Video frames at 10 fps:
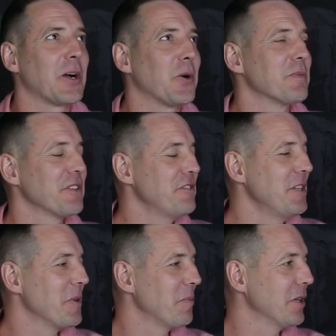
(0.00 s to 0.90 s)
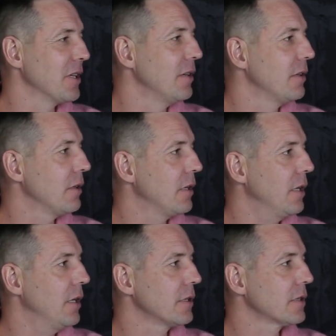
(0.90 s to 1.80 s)
В каком-то фильме было.
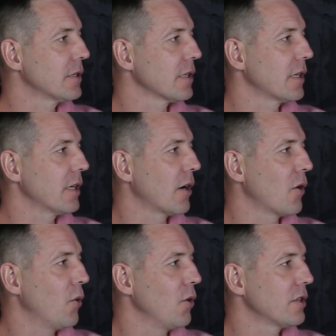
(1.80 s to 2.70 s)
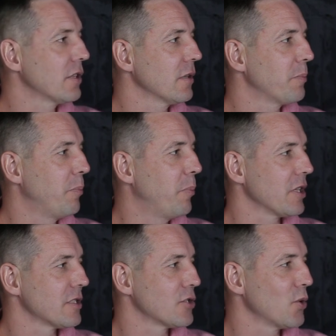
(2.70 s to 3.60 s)
Это какой-то
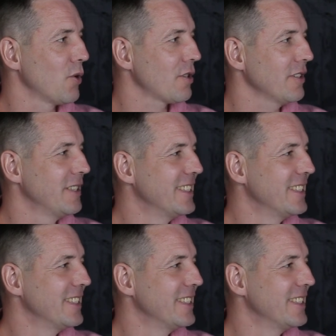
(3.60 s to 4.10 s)
позор.